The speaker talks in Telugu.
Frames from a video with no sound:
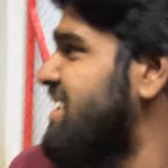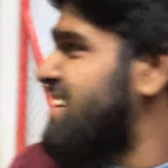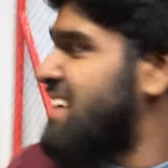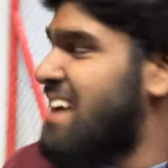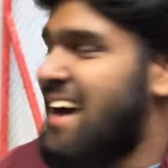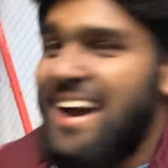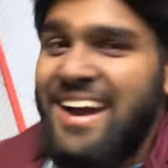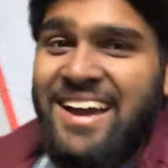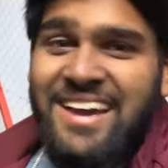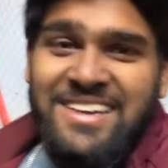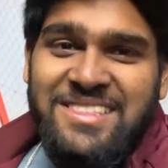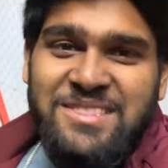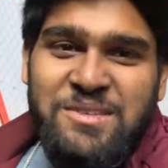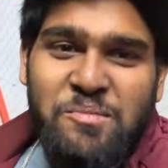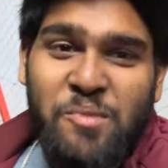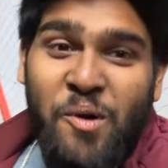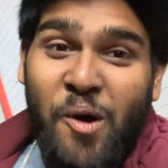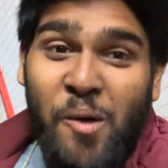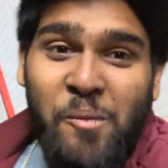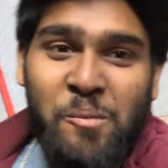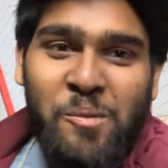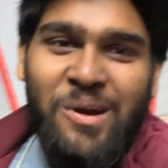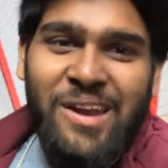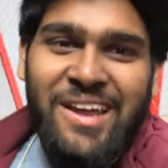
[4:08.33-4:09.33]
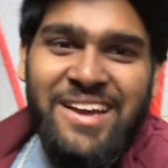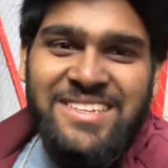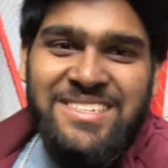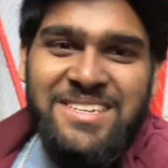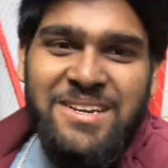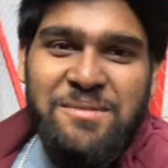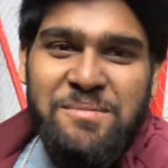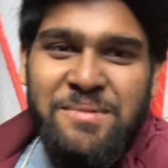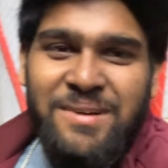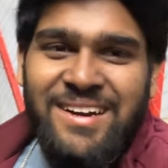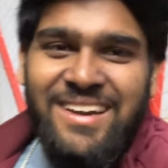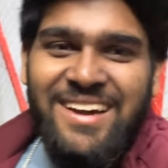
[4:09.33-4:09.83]
నాకైతే మామూలు
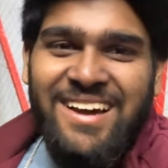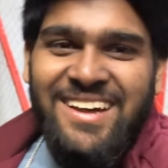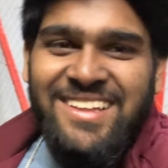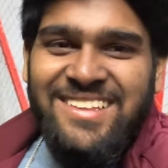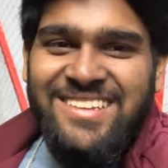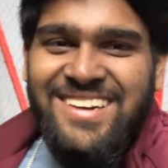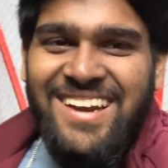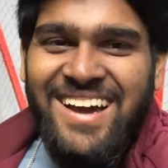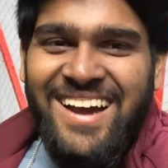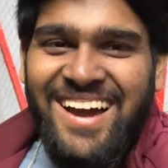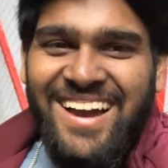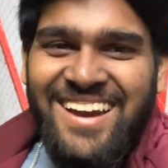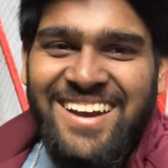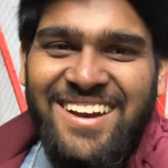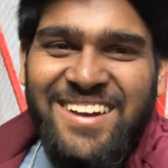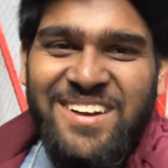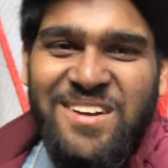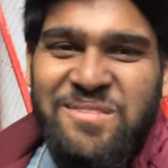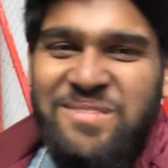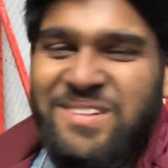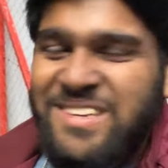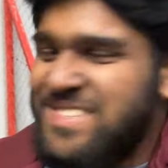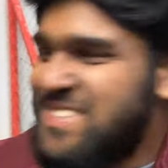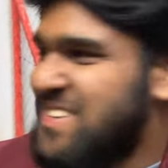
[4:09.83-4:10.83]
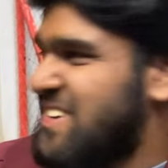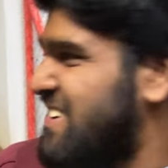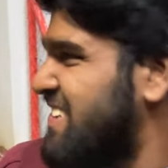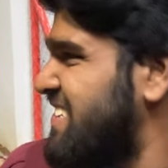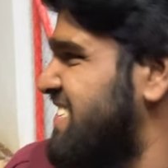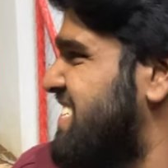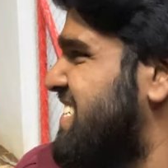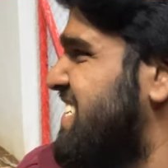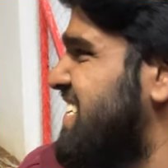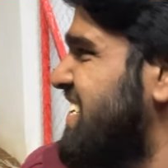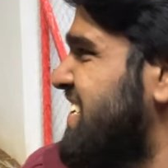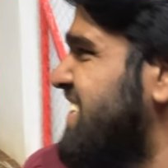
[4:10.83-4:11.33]
ఎగ్జైట్మెంట్ కాదు నా కళ్ళల్లో మీరు
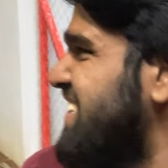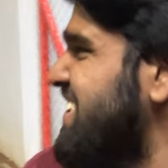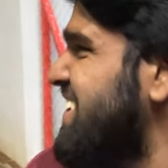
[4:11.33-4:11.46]
చూడొచ్చు